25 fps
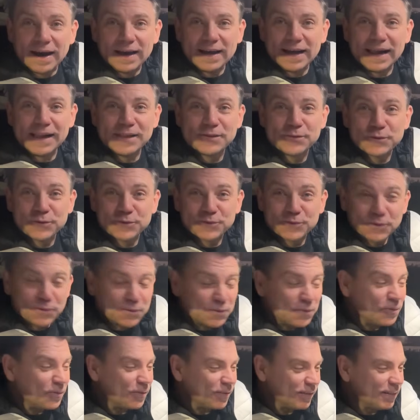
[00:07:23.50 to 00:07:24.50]
Also
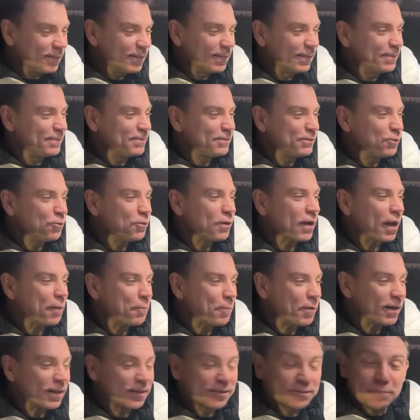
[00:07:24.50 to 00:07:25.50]
so, äh, so kann
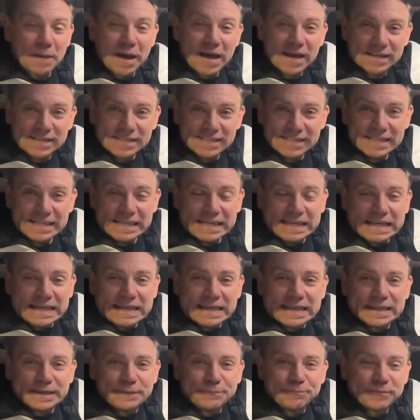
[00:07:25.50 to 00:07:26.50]
man das machen.
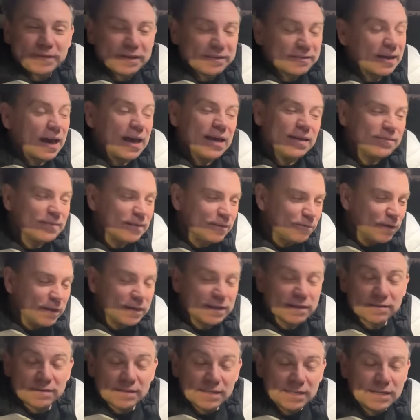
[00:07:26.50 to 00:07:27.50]
Ähm, das heißt, ich werde
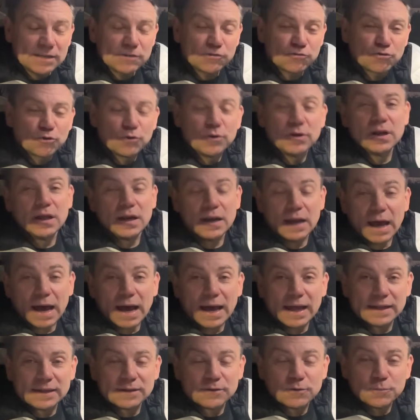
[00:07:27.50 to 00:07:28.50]
jetzt nicht eine Stunde
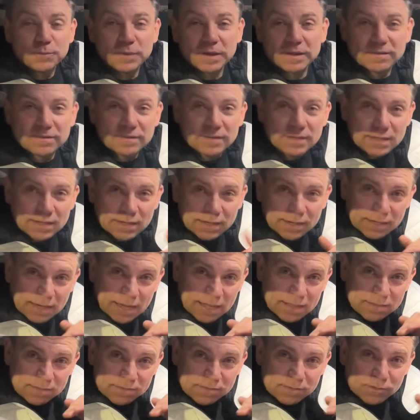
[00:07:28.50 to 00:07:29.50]
laden, um jetzt hier
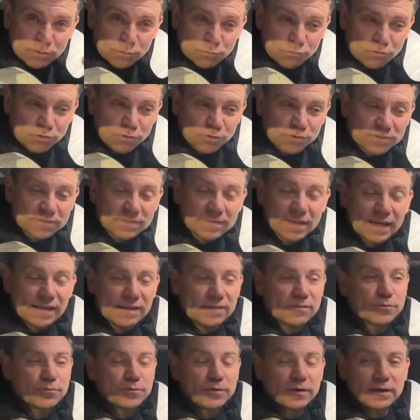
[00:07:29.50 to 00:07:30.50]
ganz zum Schluss Zeit
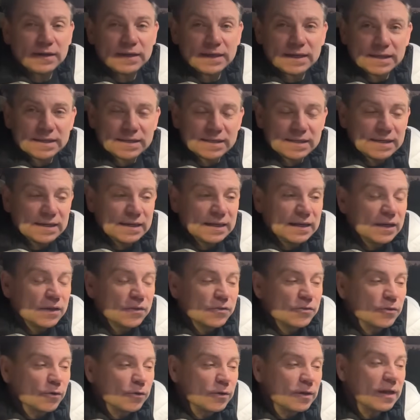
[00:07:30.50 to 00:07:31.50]
zu verlieren,
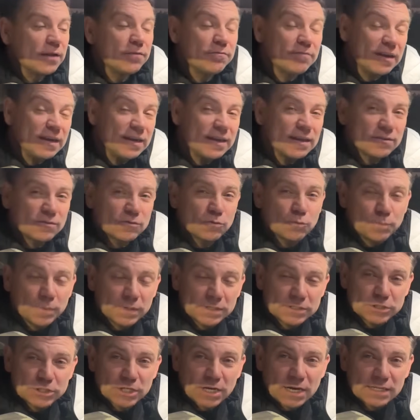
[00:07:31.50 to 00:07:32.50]
sondern wenn der
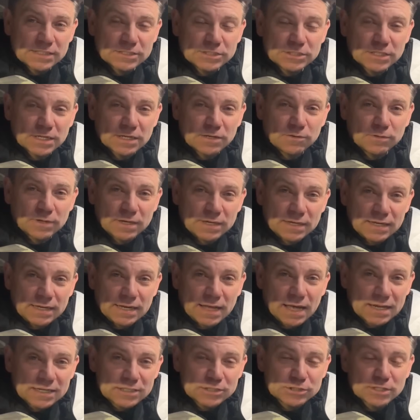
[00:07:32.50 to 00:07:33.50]
Supercharger oder die
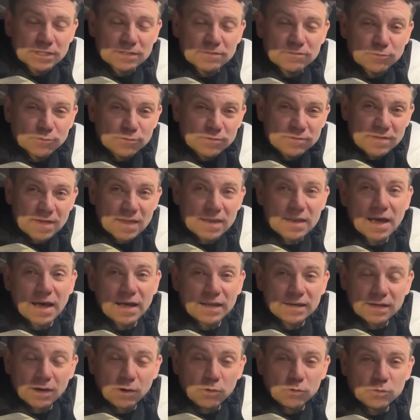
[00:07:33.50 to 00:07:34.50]
Ladestation sehr nah an
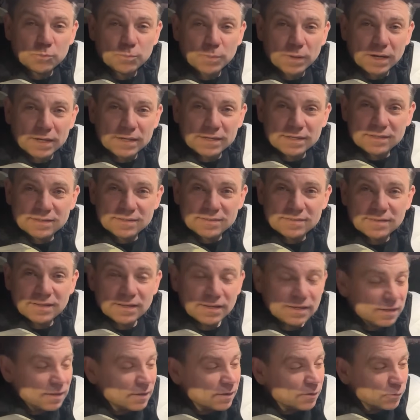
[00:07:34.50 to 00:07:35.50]
der Autobahn ist,
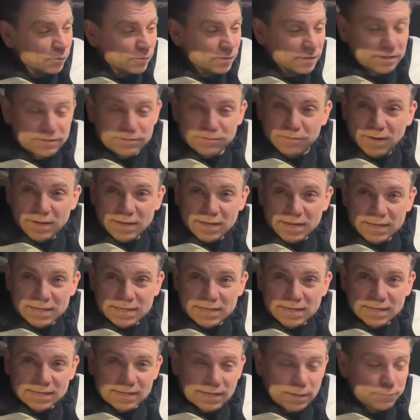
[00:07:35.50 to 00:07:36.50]
und das war ja
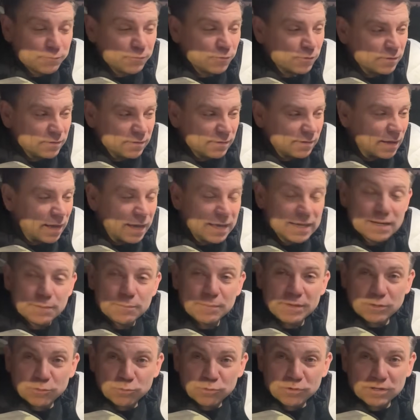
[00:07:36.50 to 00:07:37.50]
hier innerhalb von einer
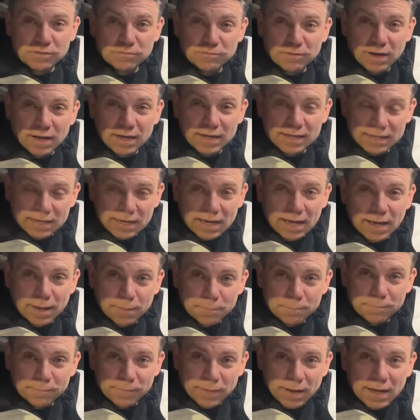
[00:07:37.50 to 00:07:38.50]
Minute war ich
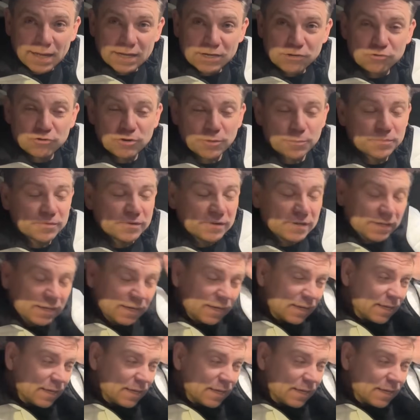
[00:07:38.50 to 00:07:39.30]
am Anstöpseln,